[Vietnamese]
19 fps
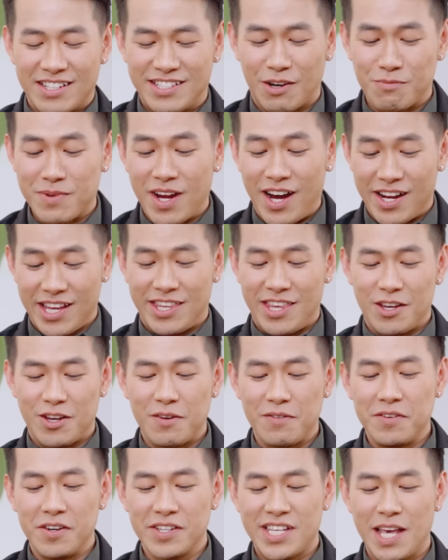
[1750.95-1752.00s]
trong đời thì chỉ có
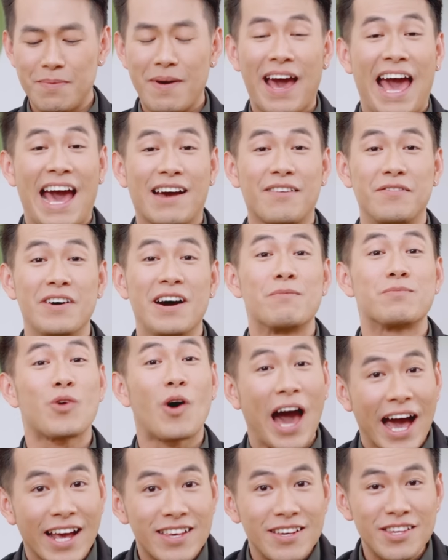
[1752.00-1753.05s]
vừa xếp hạt vừa học
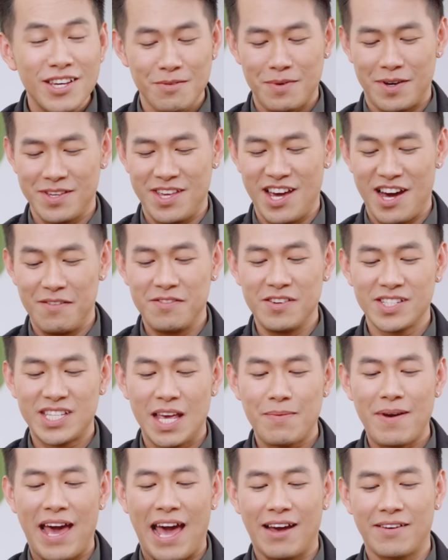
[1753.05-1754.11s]
toán chứ chưa bao giờ vừa
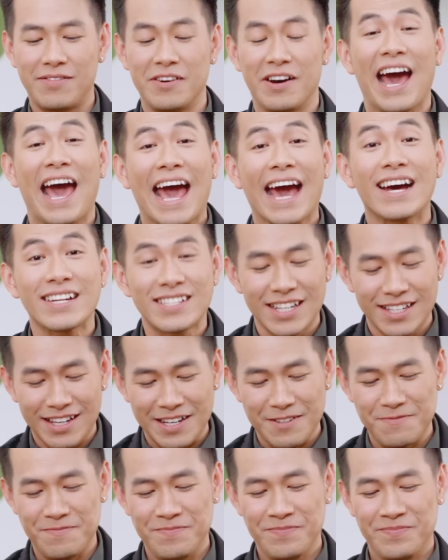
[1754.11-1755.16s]
xếp hạt vừa hát hết trơn á.